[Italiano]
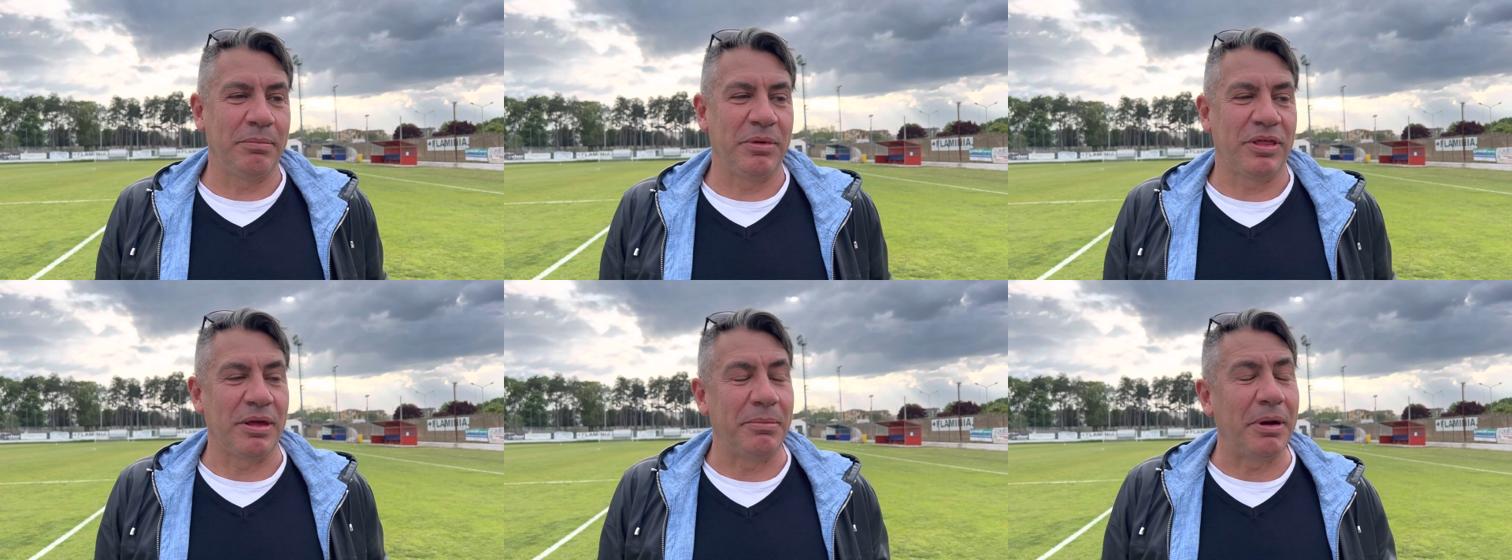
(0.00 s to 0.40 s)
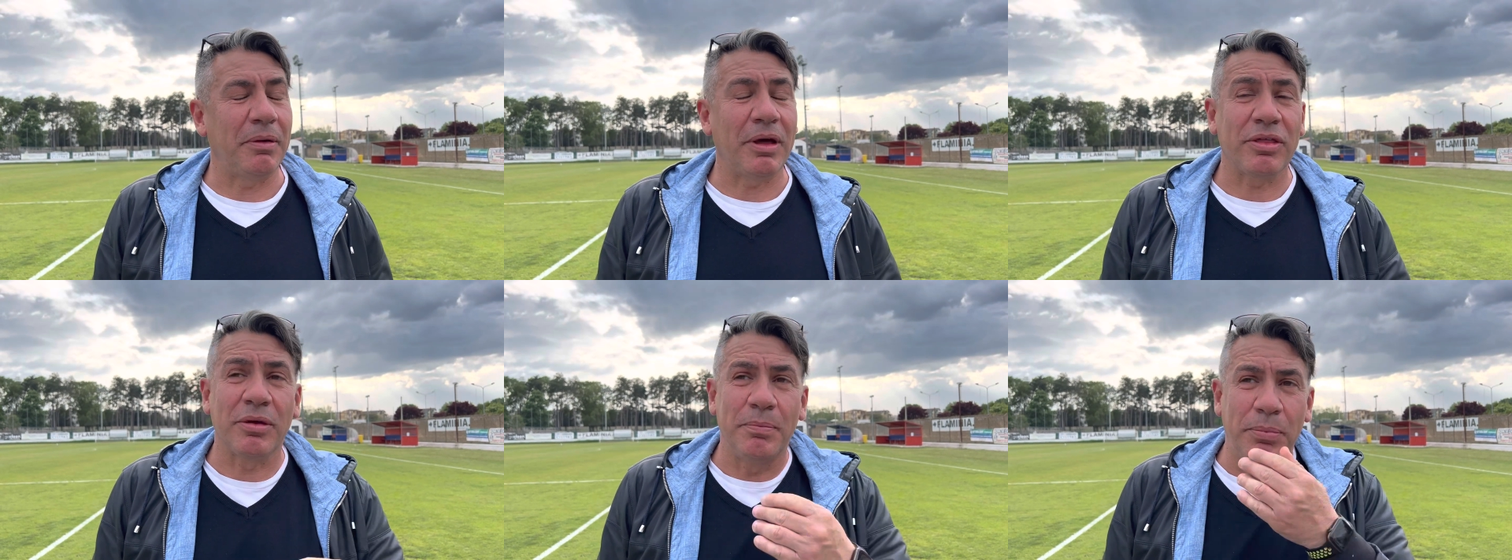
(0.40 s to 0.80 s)
mi sembra
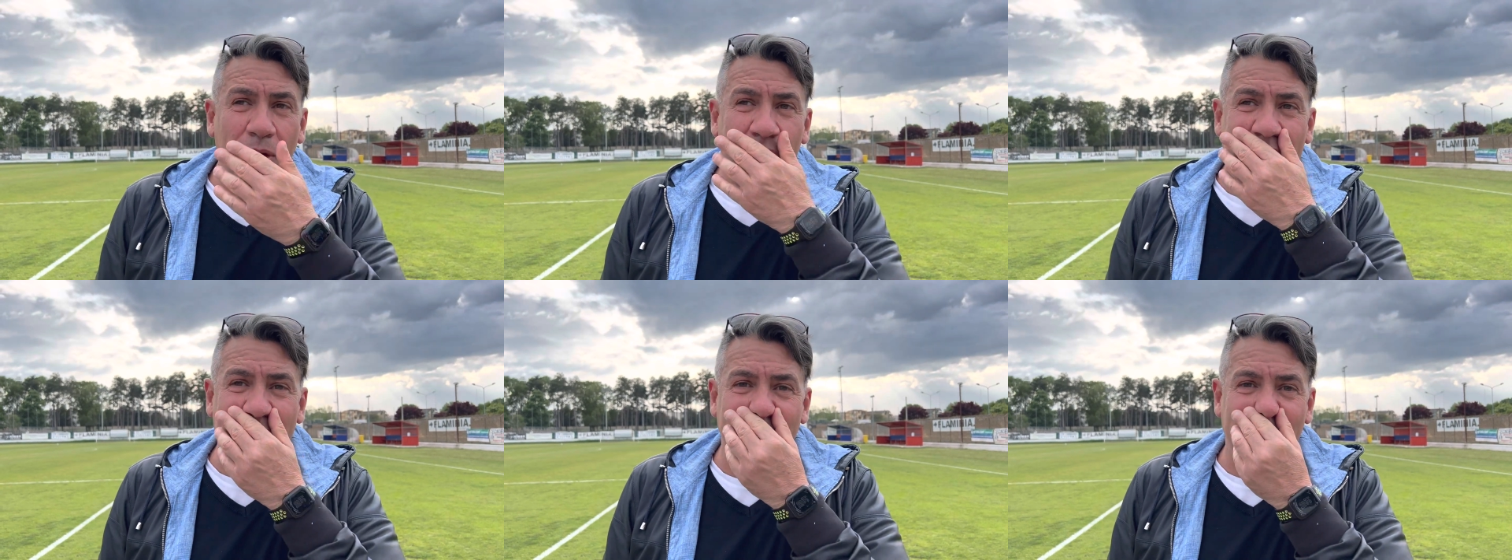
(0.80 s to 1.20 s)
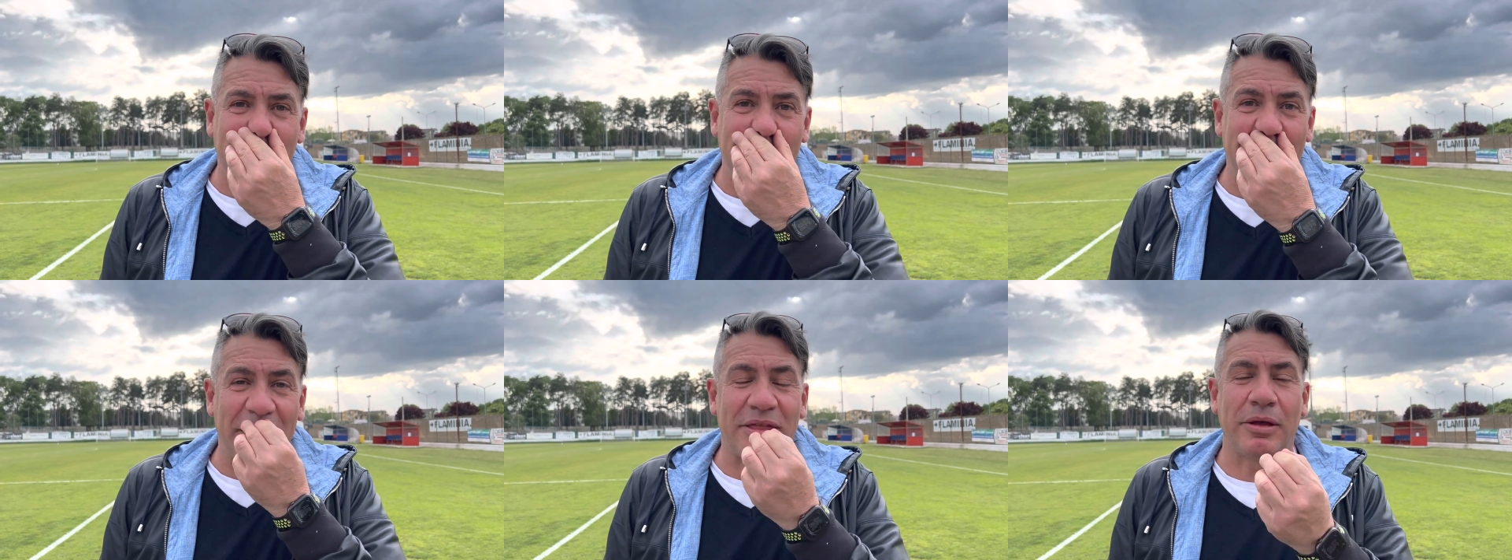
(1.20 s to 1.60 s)
quasi
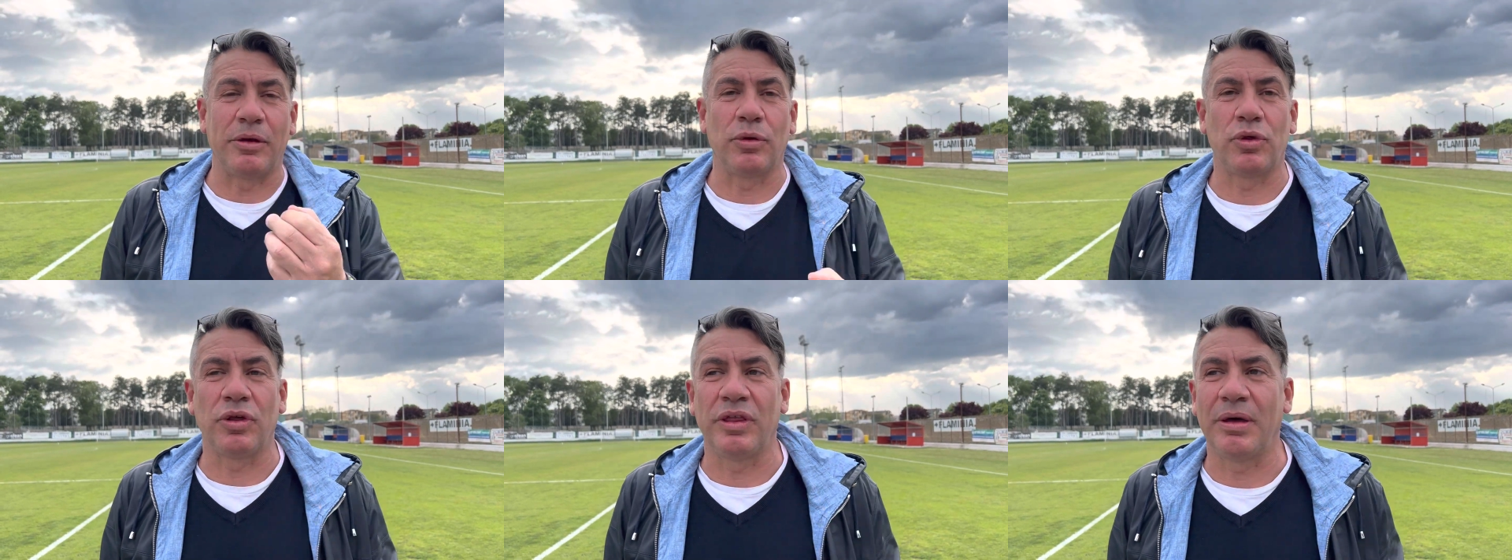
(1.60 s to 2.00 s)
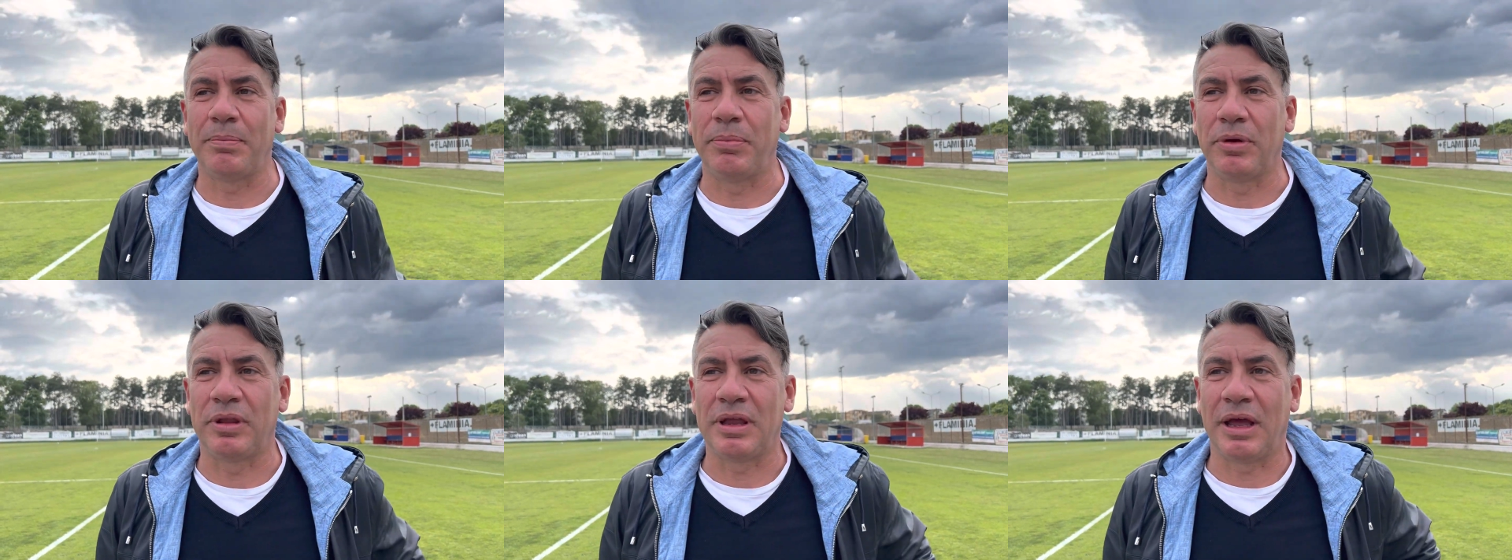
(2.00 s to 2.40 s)
impossibile essere riusciti a
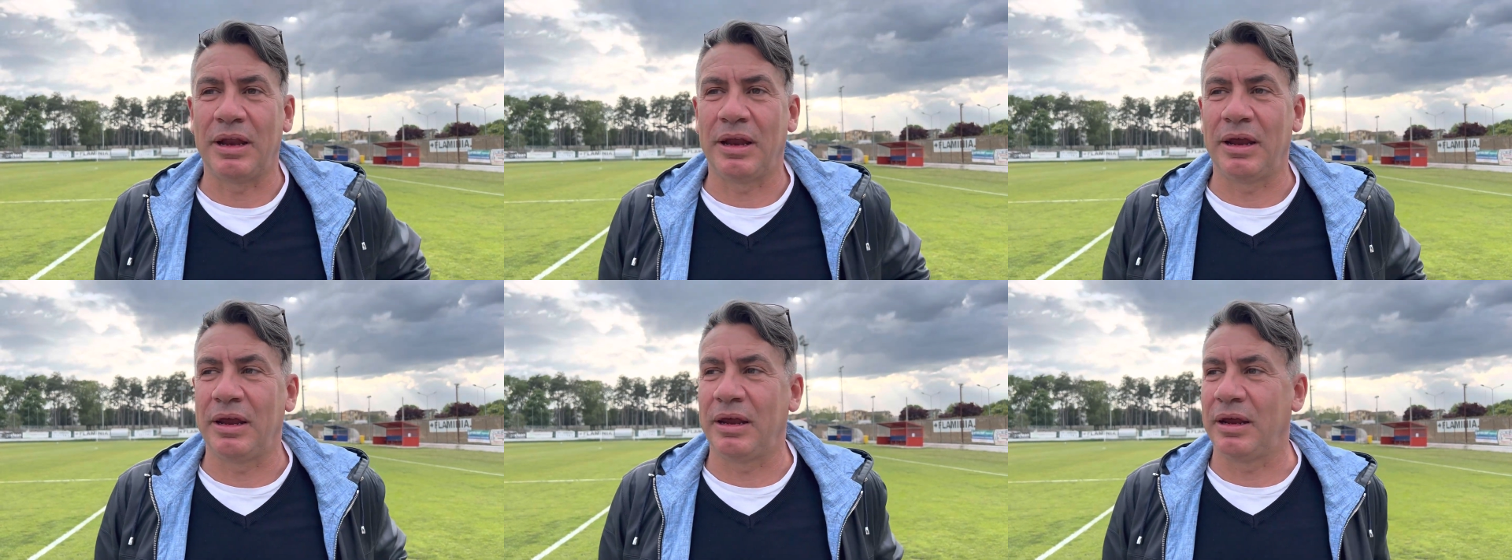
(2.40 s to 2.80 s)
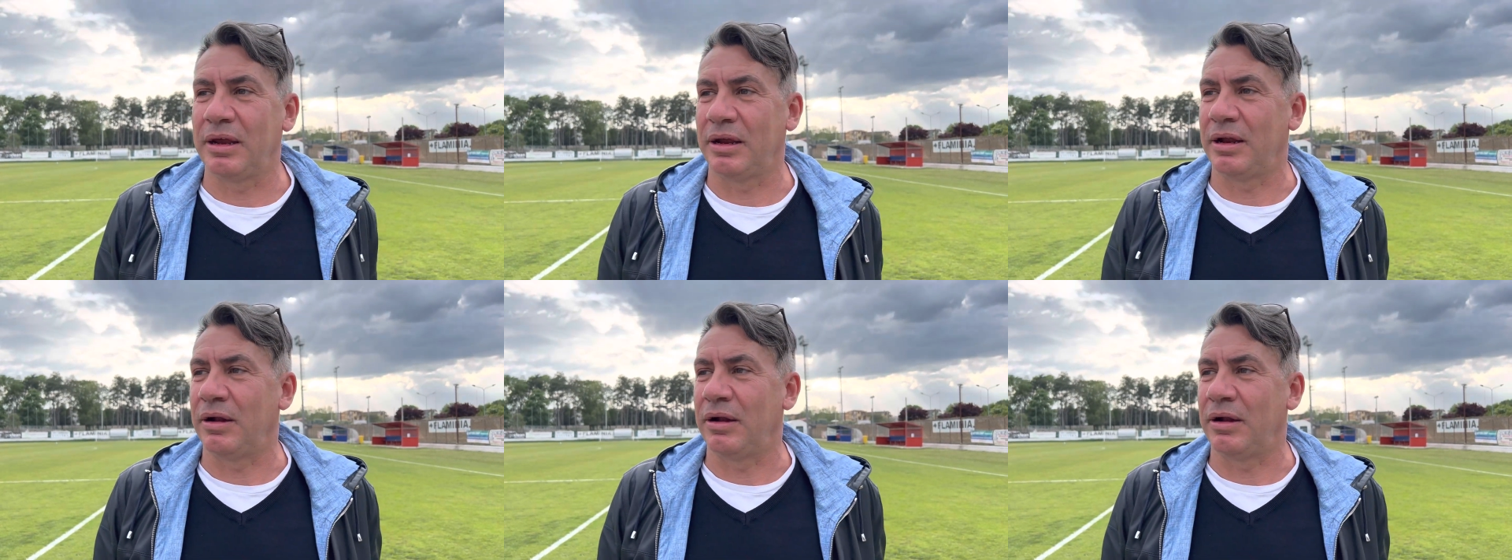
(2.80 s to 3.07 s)
portare